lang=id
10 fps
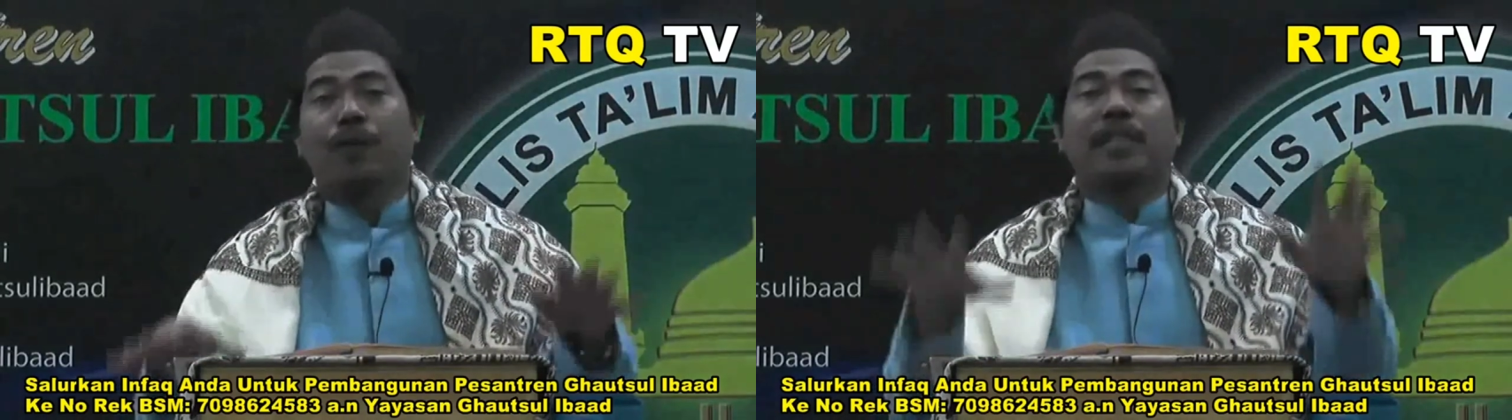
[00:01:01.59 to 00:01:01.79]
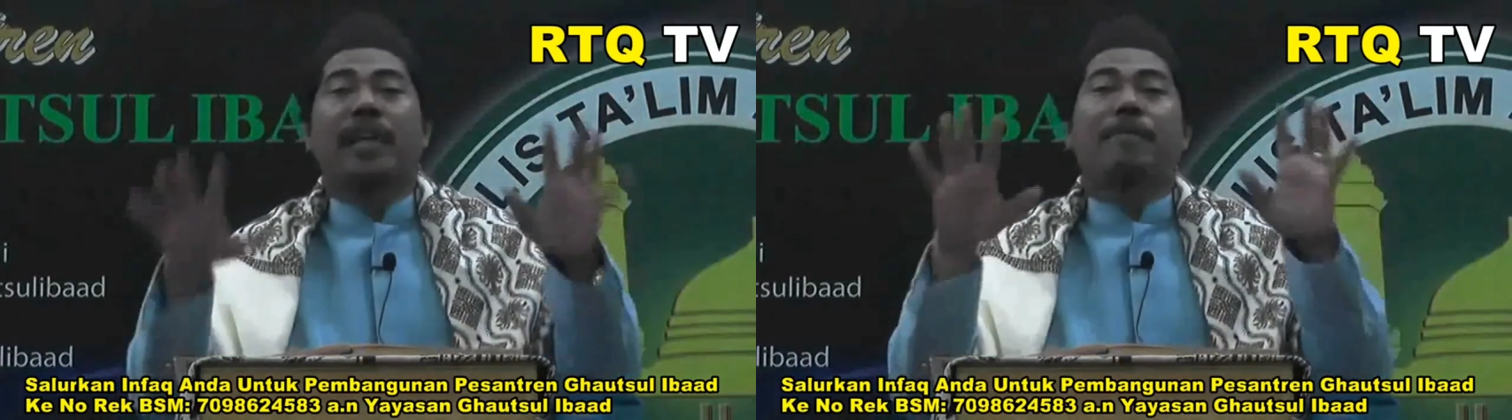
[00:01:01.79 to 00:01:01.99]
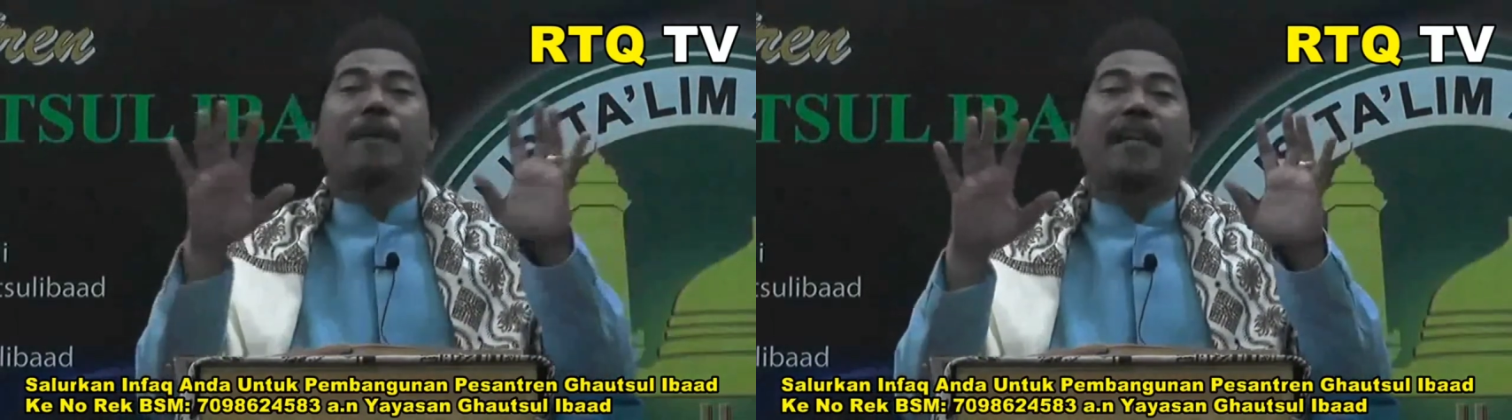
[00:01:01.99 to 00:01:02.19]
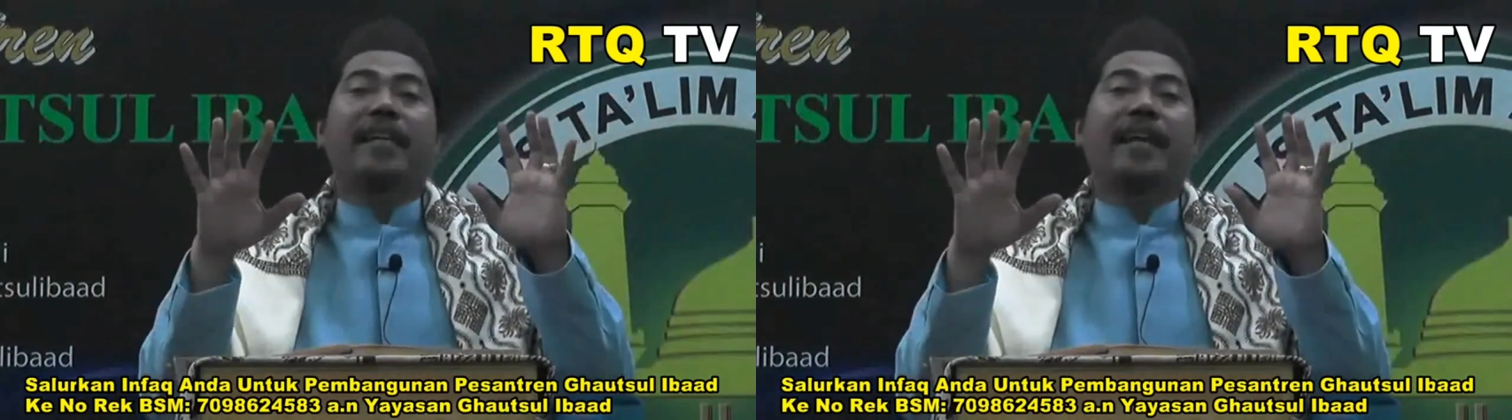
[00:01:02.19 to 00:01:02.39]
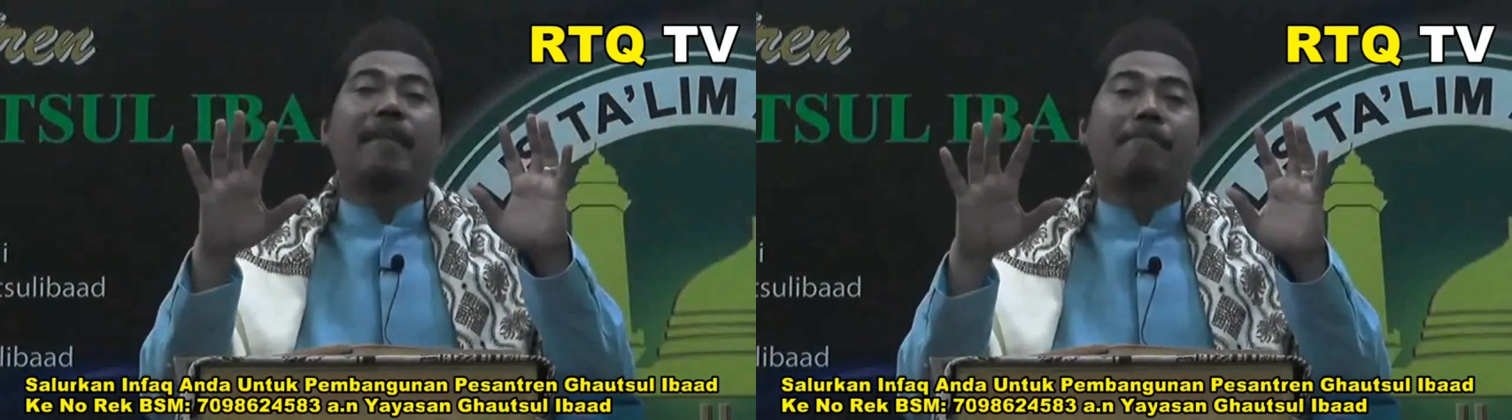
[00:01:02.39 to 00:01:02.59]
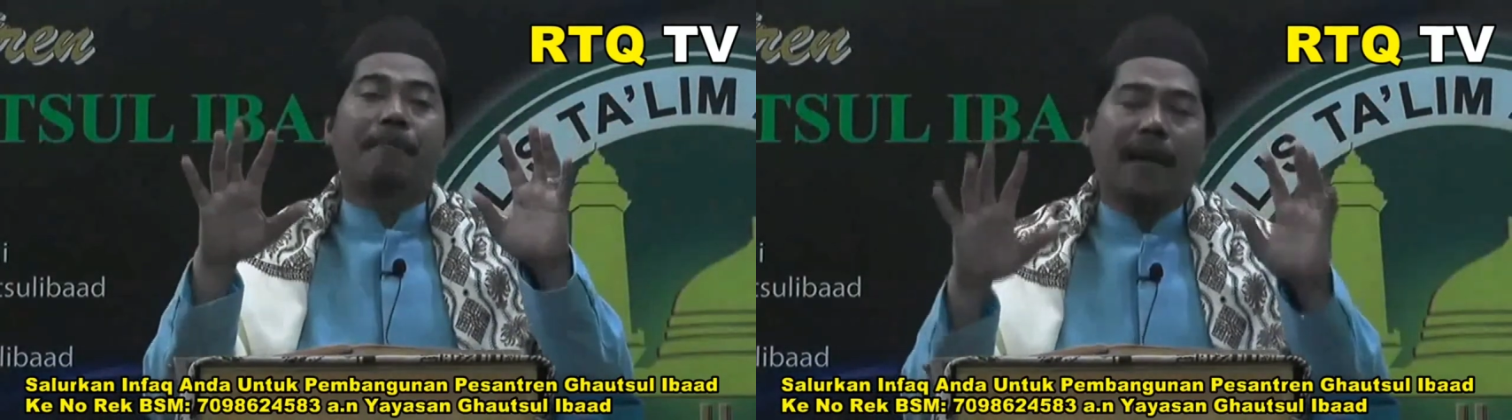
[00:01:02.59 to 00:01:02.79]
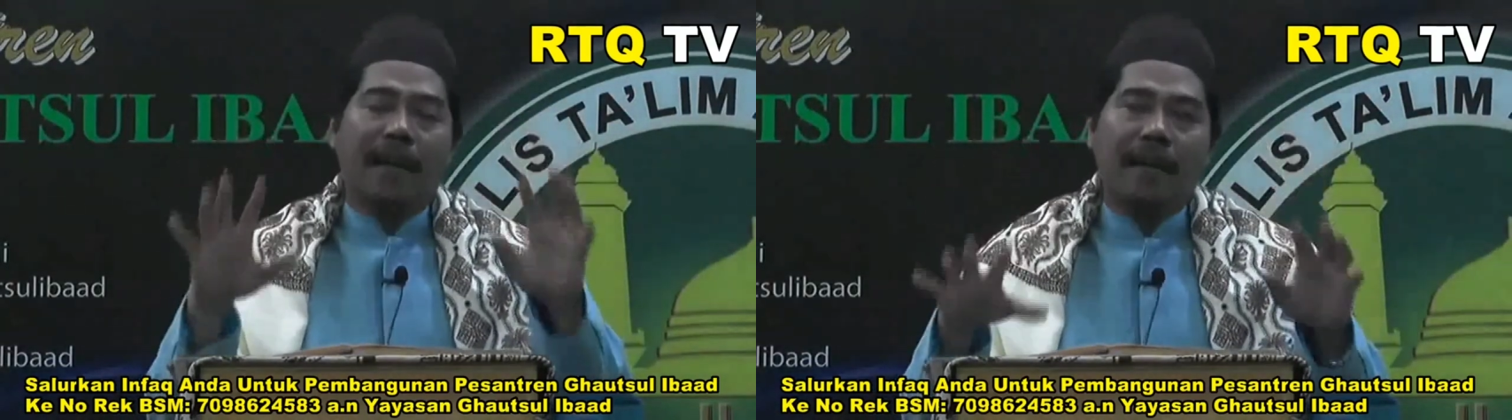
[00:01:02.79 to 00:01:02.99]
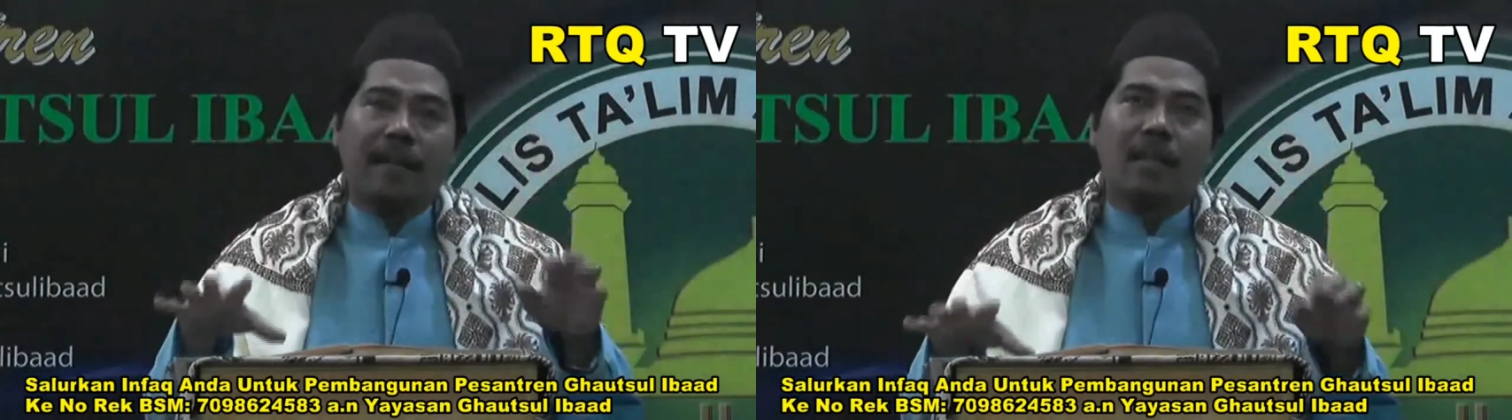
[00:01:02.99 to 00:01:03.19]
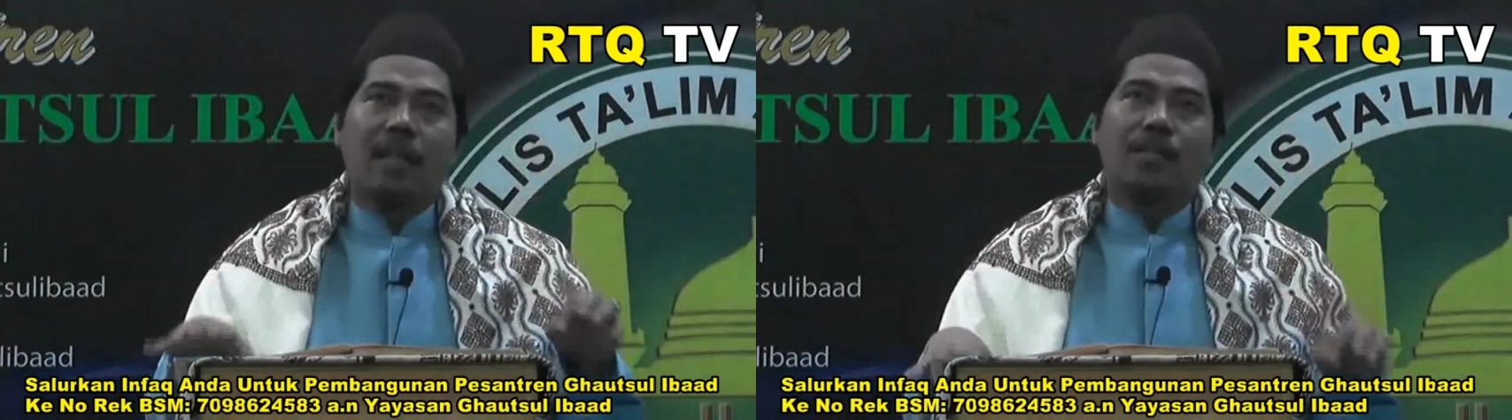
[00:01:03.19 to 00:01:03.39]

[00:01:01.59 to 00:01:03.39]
Wis yang paling gampang,